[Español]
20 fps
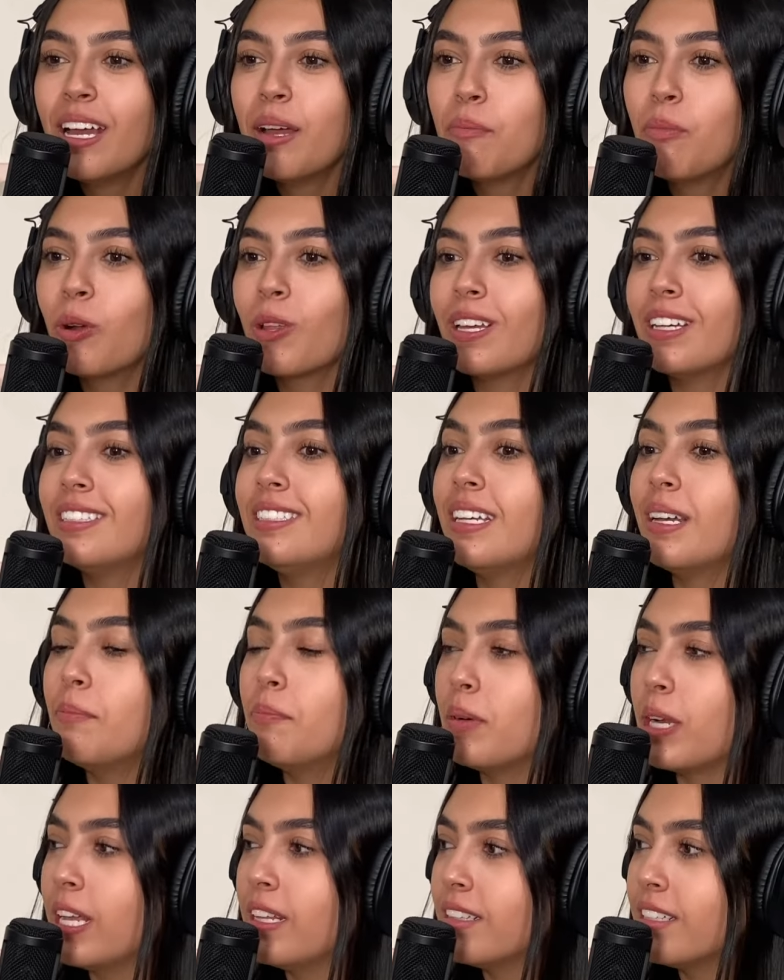porque
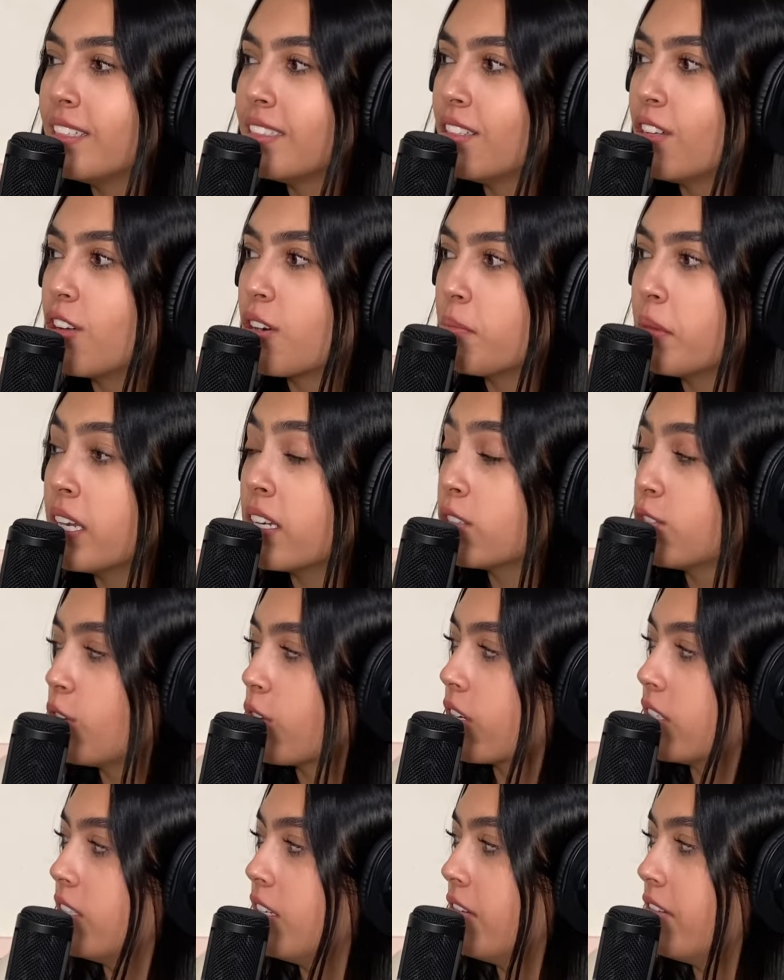siempre antes de dormir yo
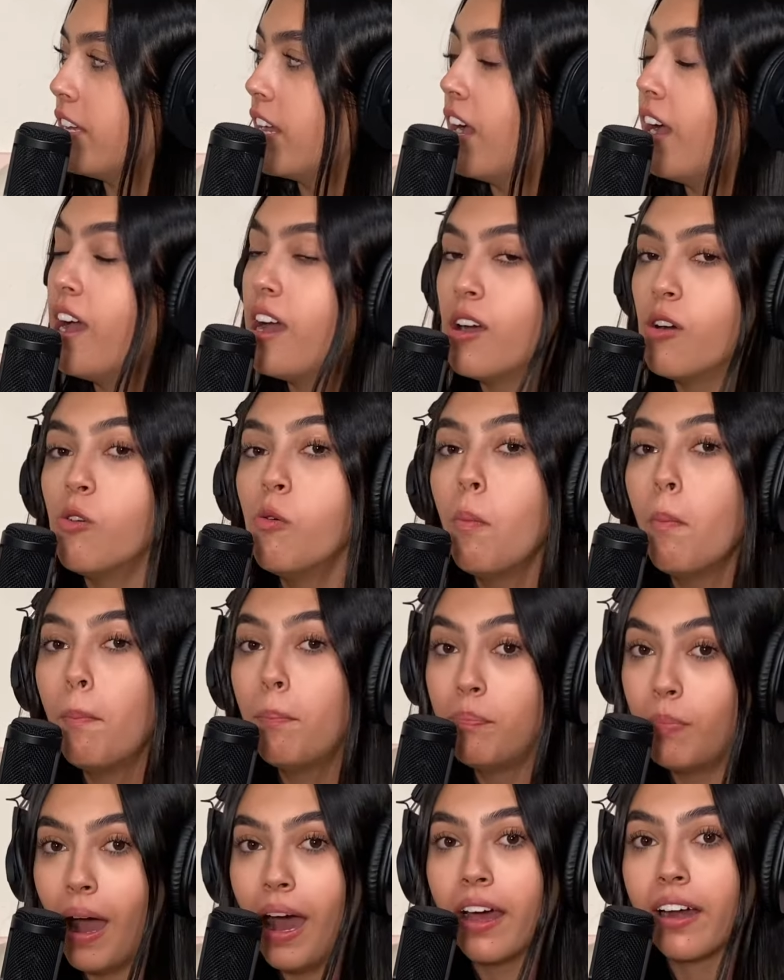recibía un
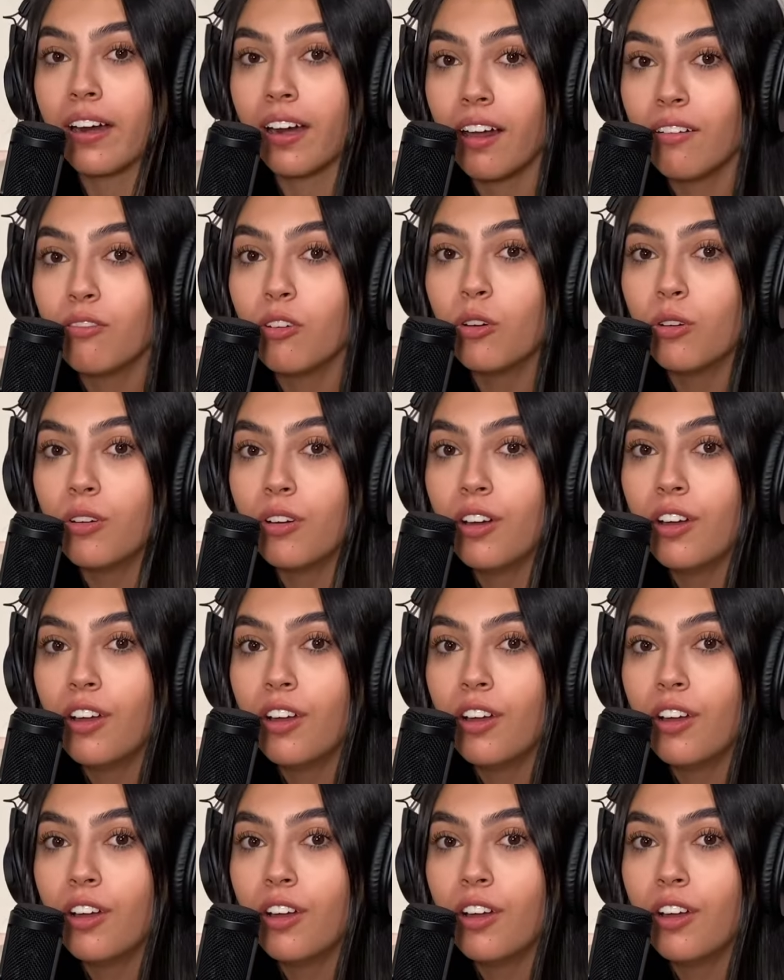párrafo